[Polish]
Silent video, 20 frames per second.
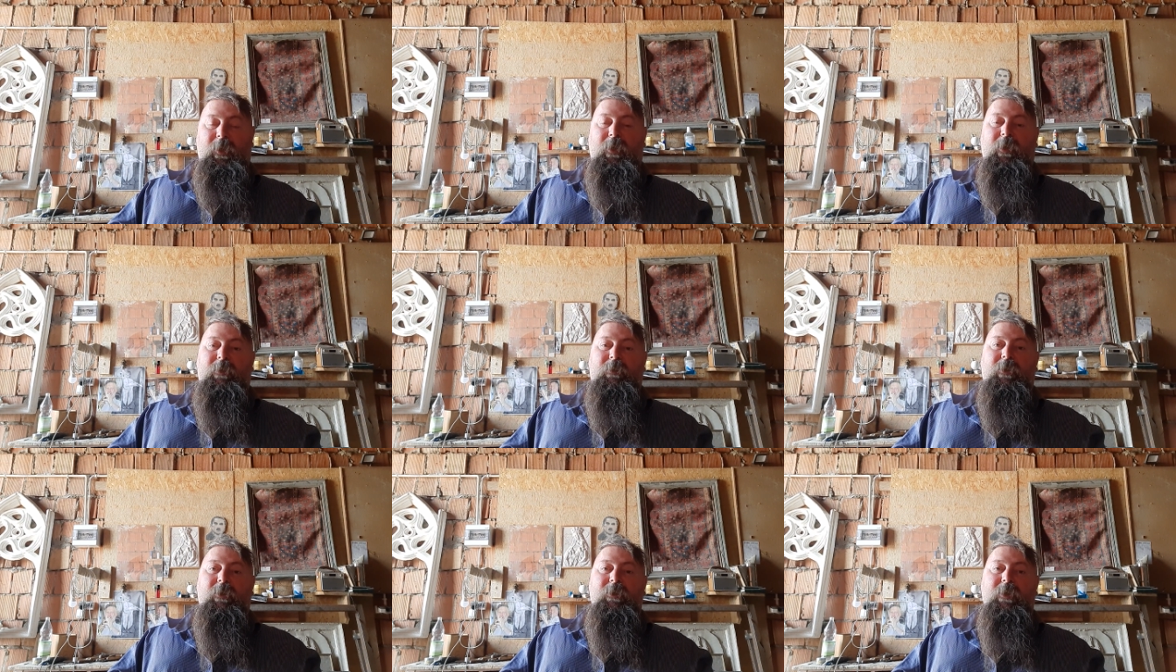
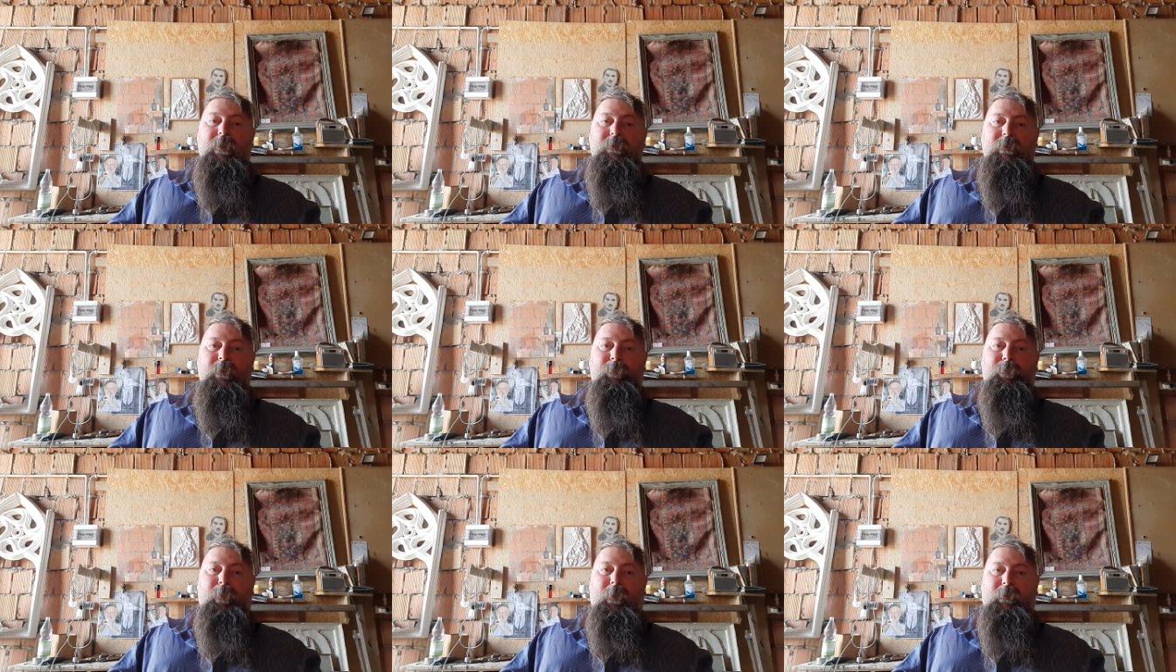ale to nie
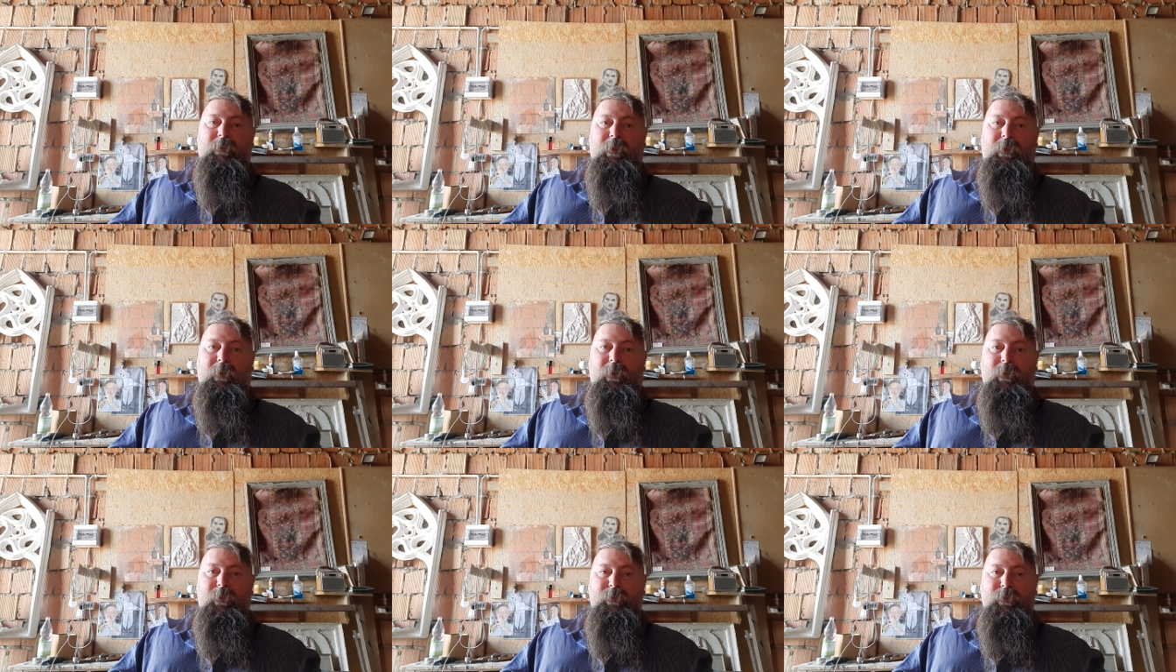są
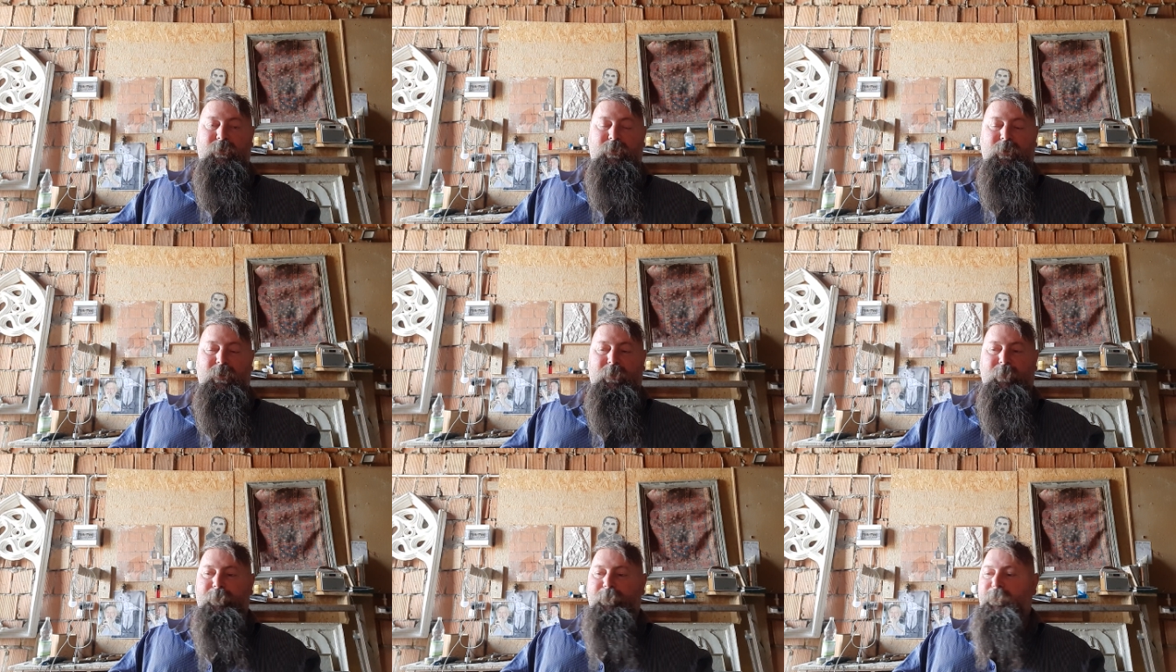
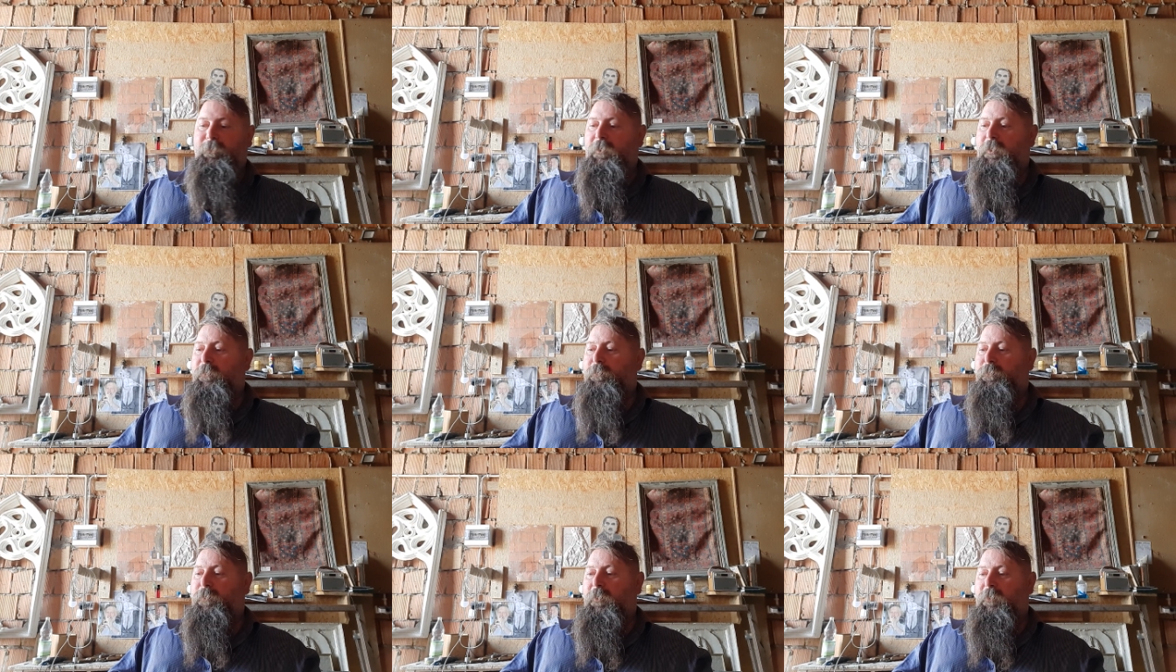patrioci
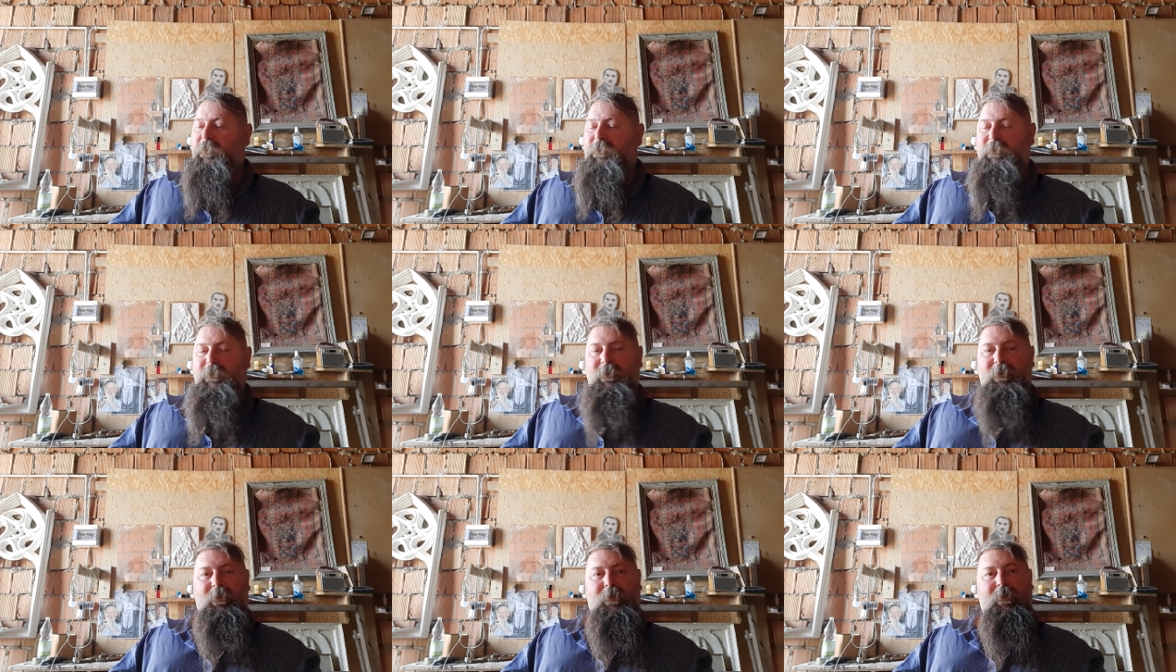
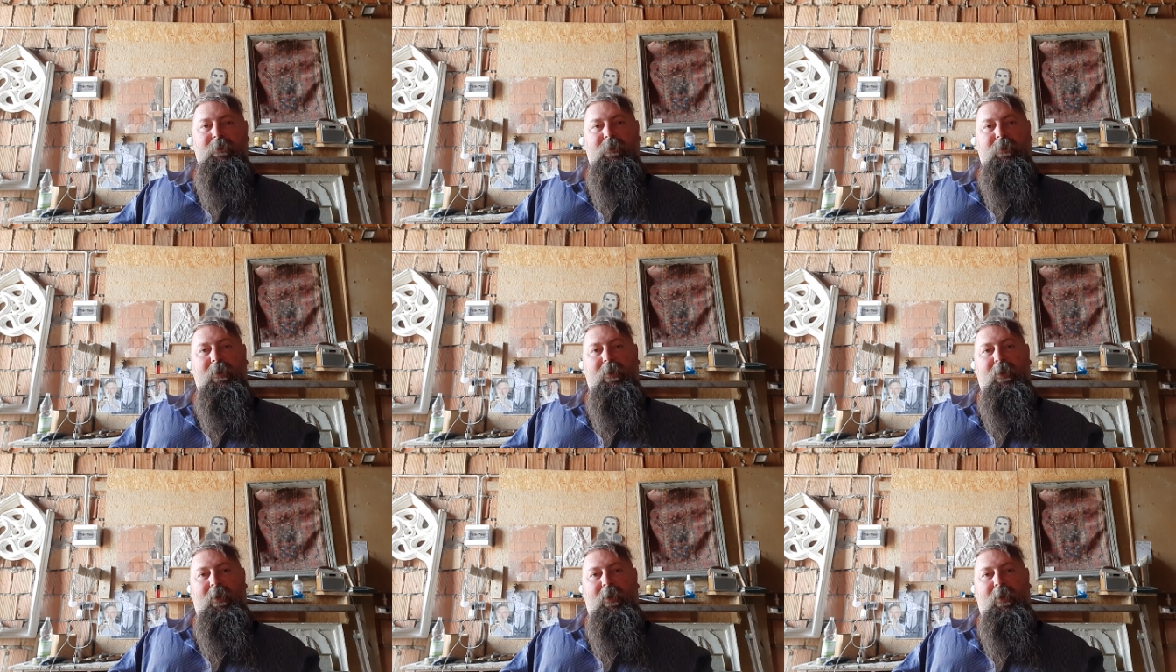polscy,